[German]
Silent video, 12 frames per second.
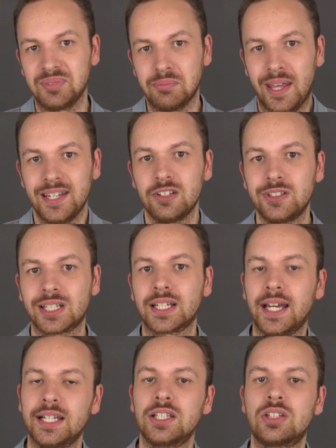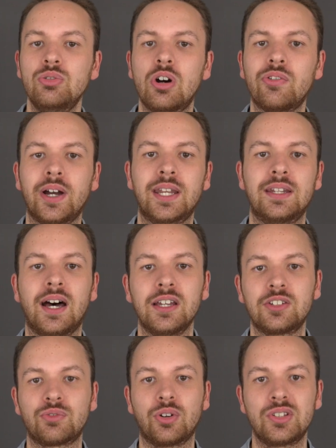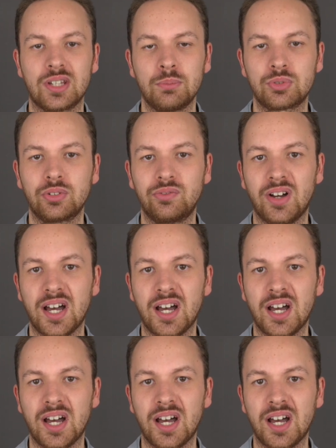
im Endeffekt eigentlich nur auf eine Nachricht von Samsung